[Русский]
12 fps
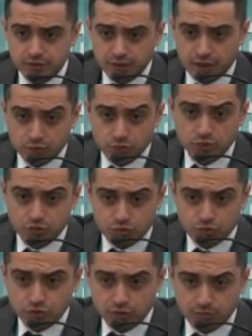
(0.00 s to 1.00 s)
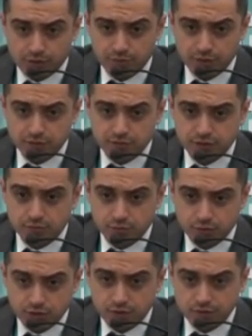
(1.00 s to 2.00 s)
э, одно из сложных моментов это
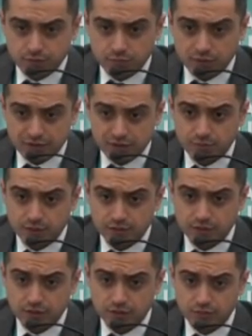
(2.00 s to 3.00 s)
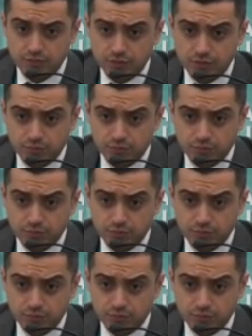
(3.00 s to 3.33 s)
был э, выбор респондентов,